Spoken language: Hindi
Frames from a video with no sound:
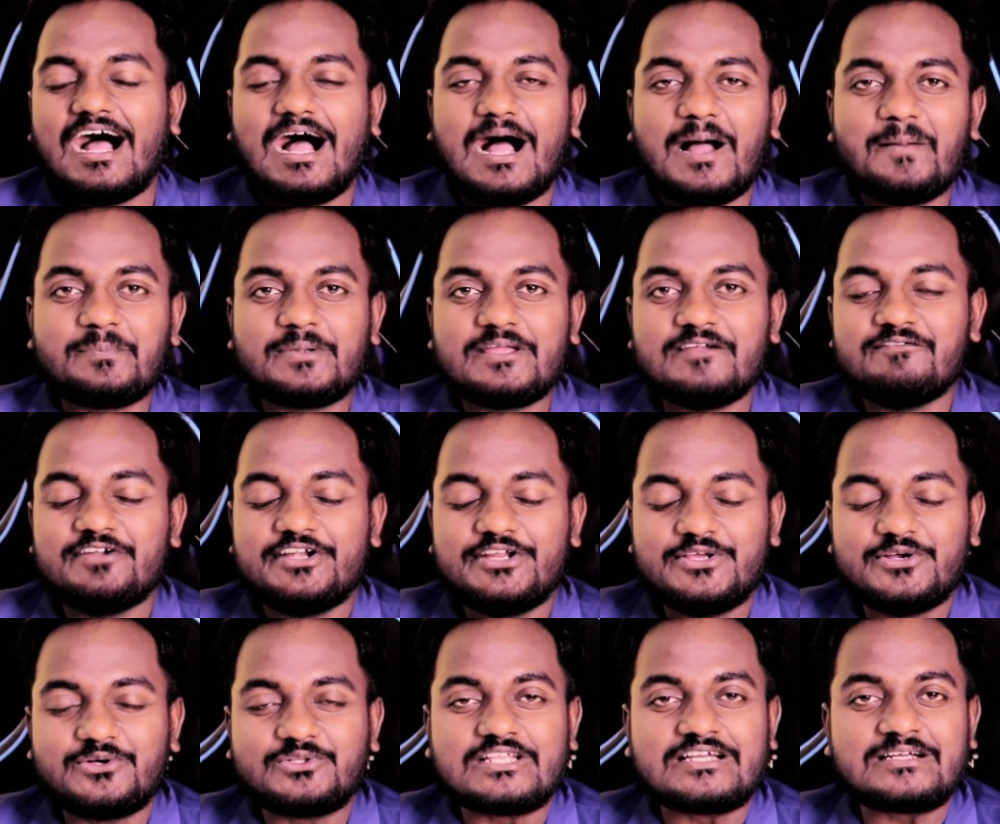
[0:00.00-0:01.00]
आपके
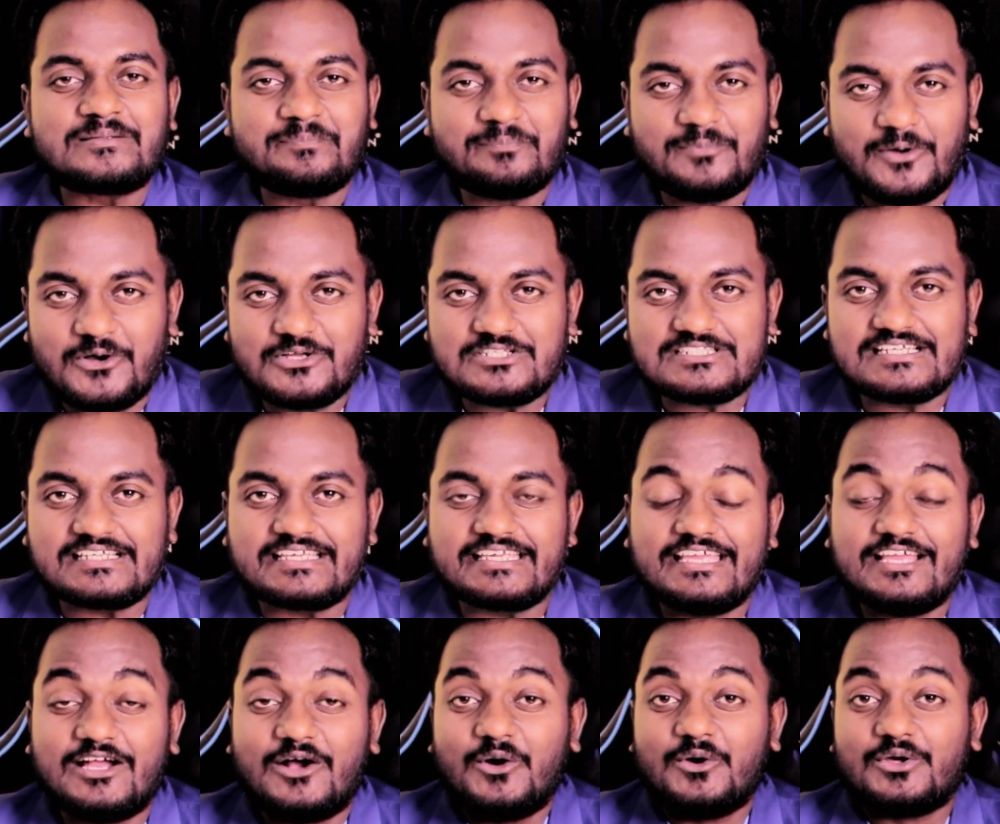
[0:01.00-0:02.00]
वीडियो तक पहुंच सकें